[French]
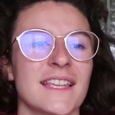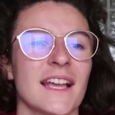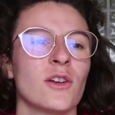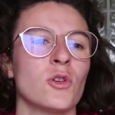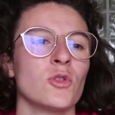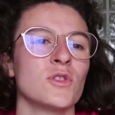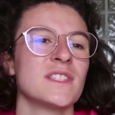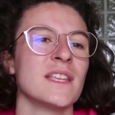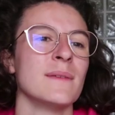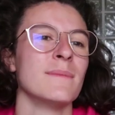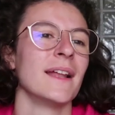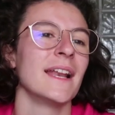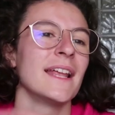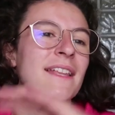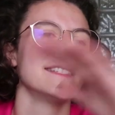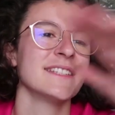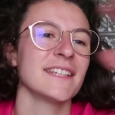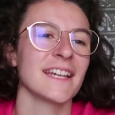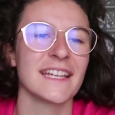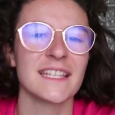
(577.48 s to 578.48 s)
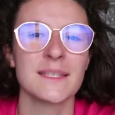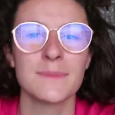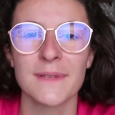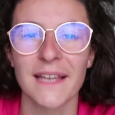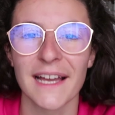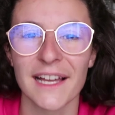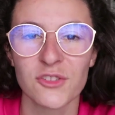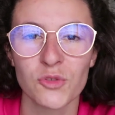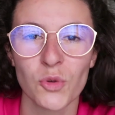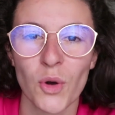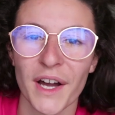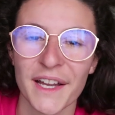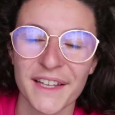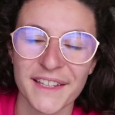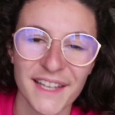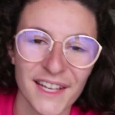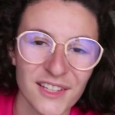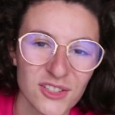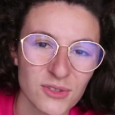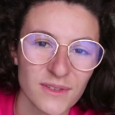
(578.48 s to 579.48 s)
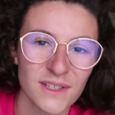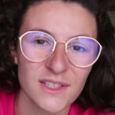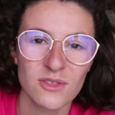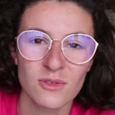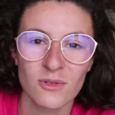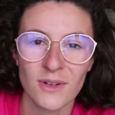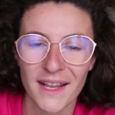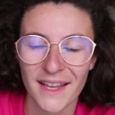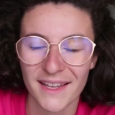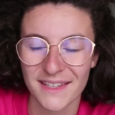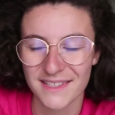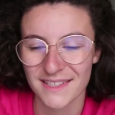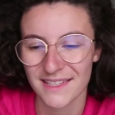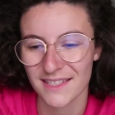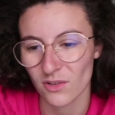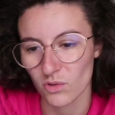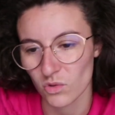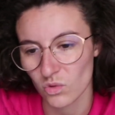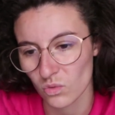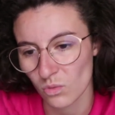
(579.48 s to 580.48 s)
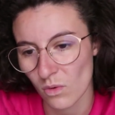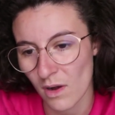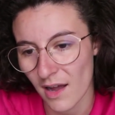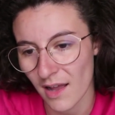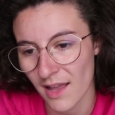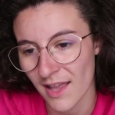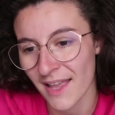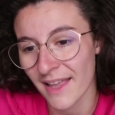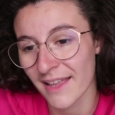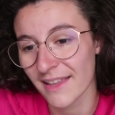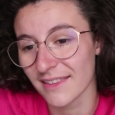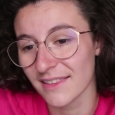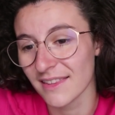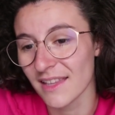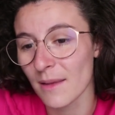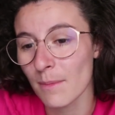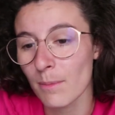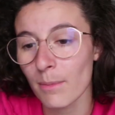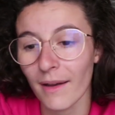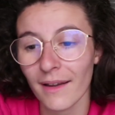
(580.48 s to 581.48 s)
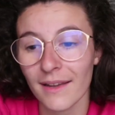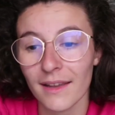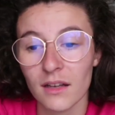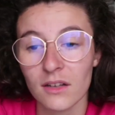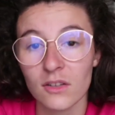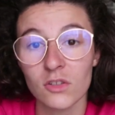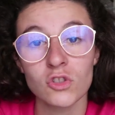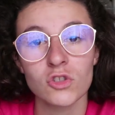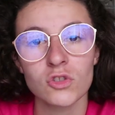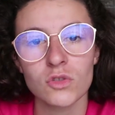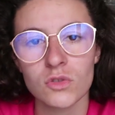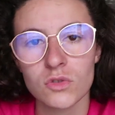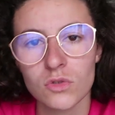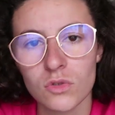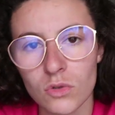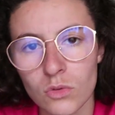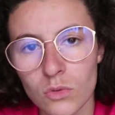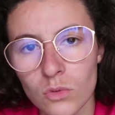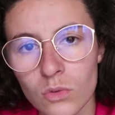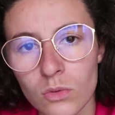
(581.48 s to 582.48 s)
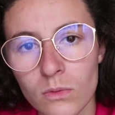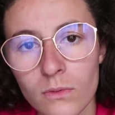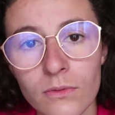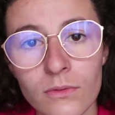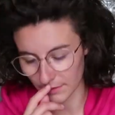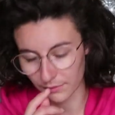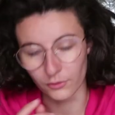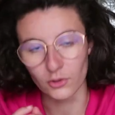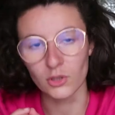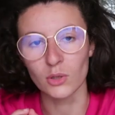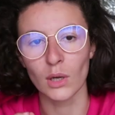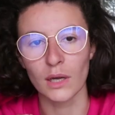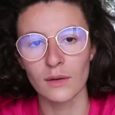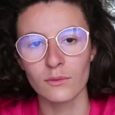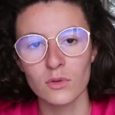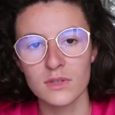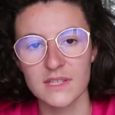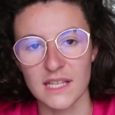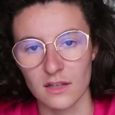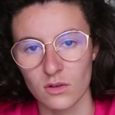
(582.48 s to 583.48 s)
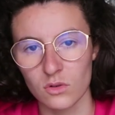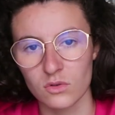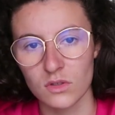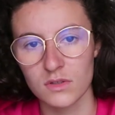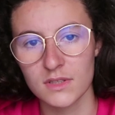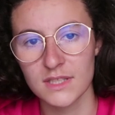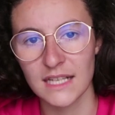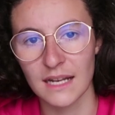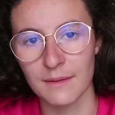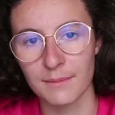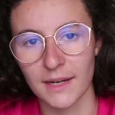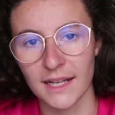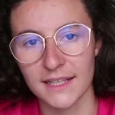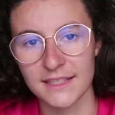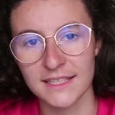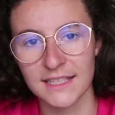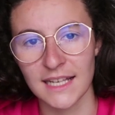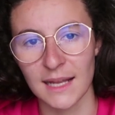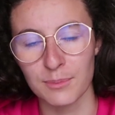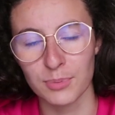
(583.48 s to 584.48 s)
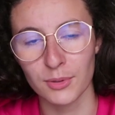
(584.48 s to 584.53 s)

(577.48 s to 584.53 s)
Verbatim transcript: Ça cause des maladies respiratoires et cardiovasculaires, ce qui en soi fois n'est pas quelque chose de ouf. Et figurez-vous que ça cause aussi la maladie de la